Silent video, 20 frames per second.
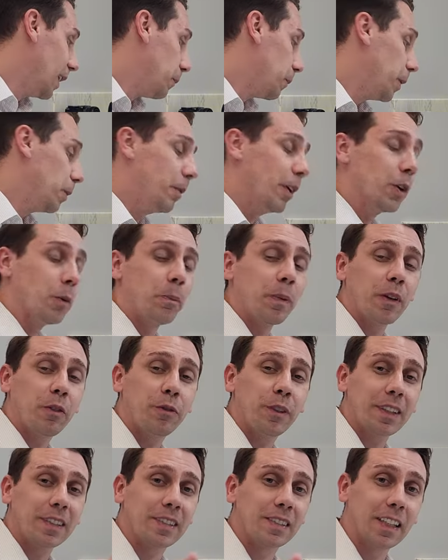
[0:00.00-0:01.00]
Primeiro para
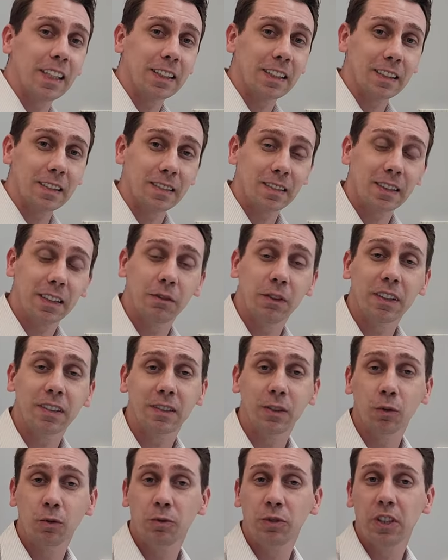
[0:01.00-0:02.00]
facetas, que vai
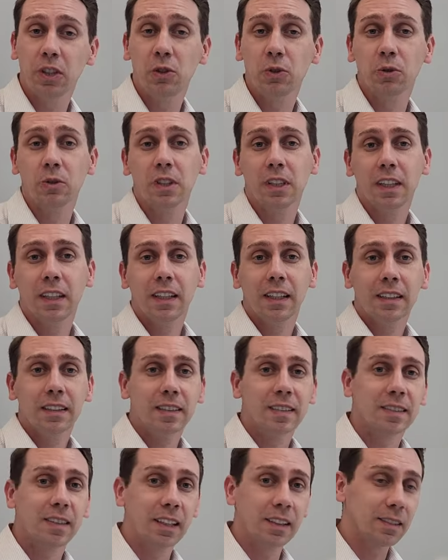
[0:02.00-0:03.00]
ser um vídeo
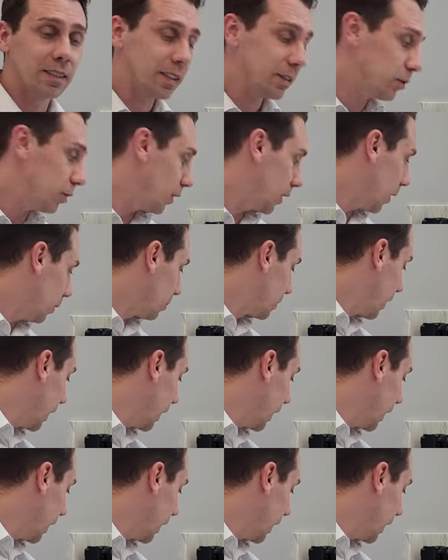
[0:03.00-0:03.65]
sensacional,